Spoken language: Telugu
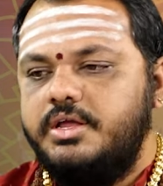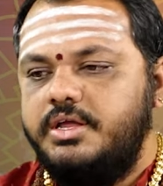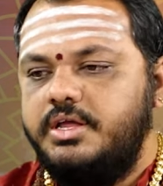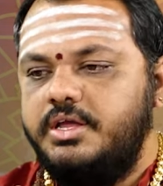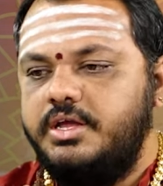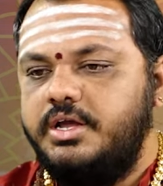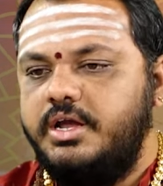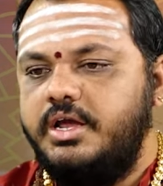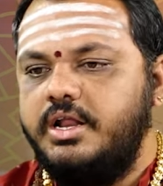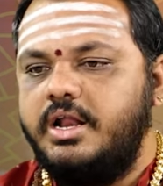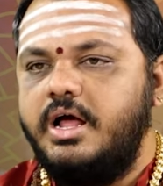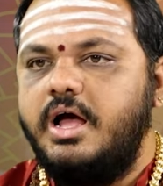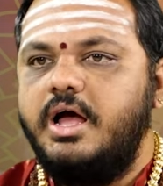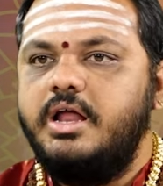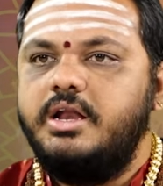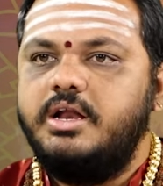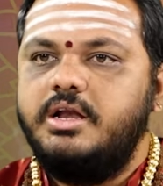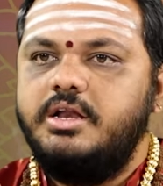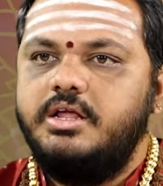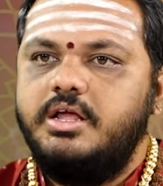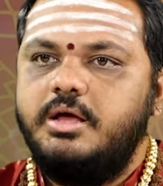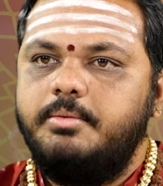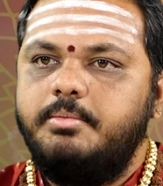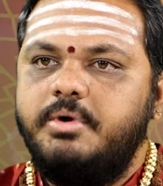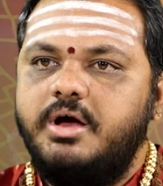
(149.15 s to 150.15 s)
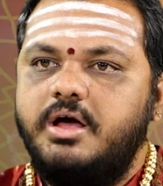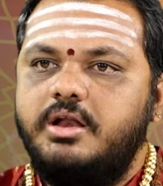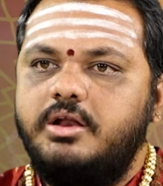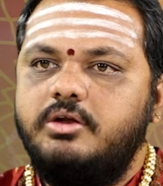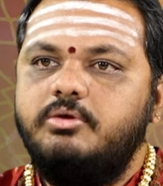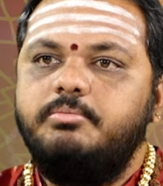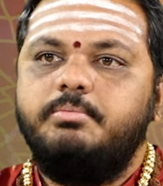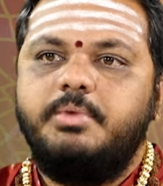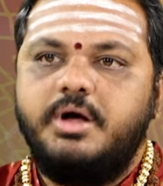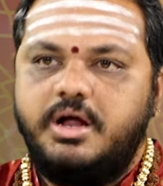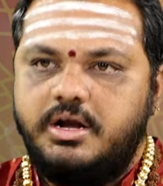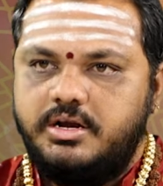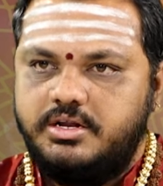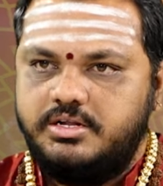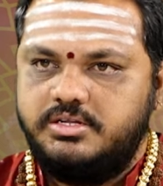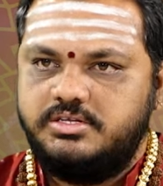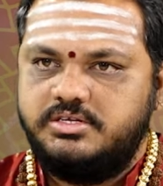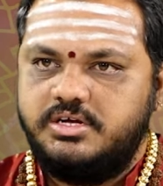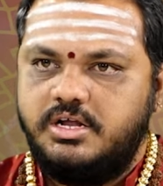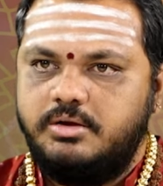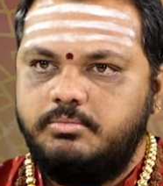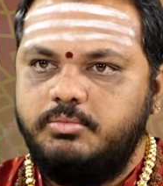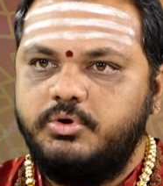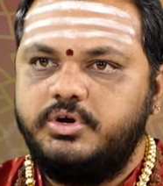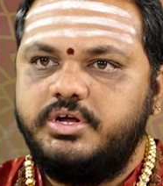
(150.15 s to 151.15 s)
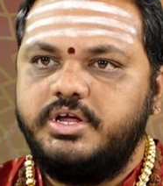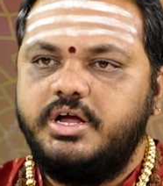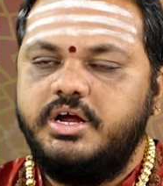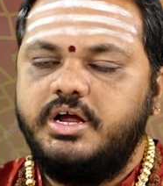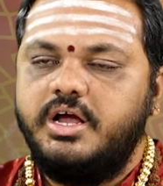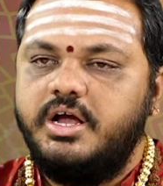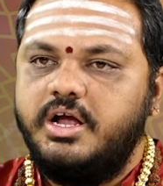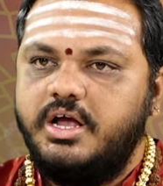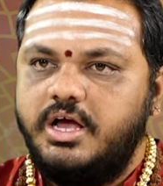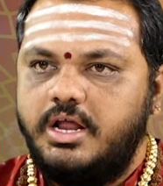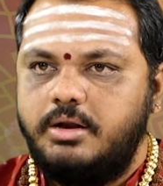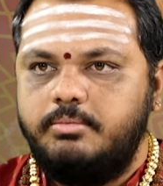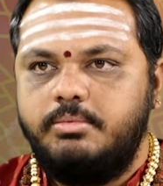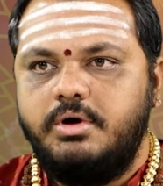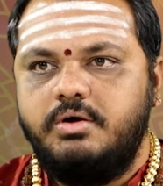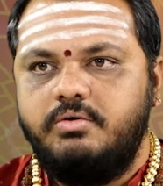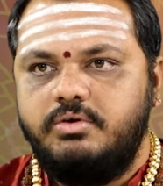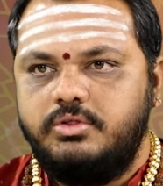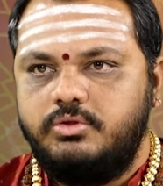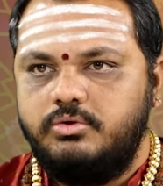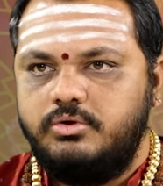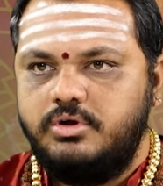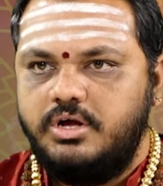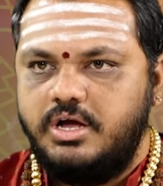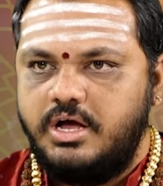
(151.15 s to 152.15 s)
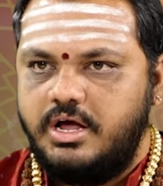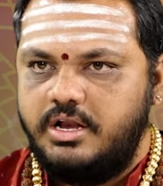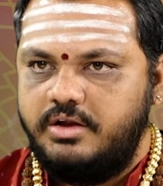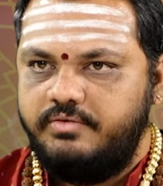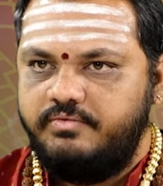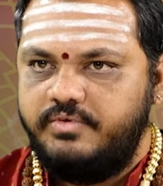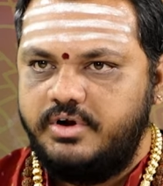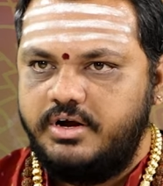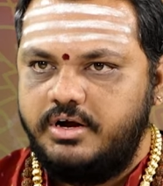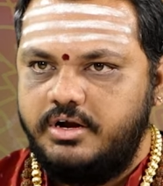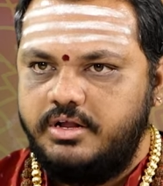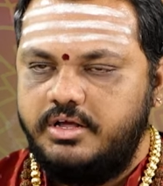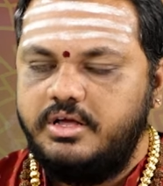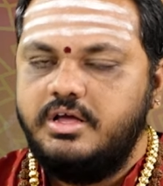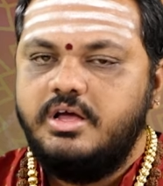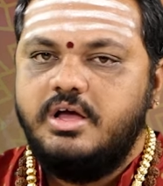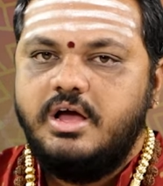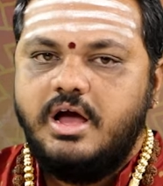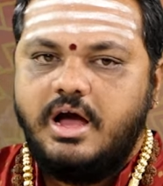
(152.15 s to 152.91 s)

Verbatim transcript: ఈ గ్రహణ నియమాలను పాటించాలి ముఖ్యంగా గర్భవతులు కానివ్వండి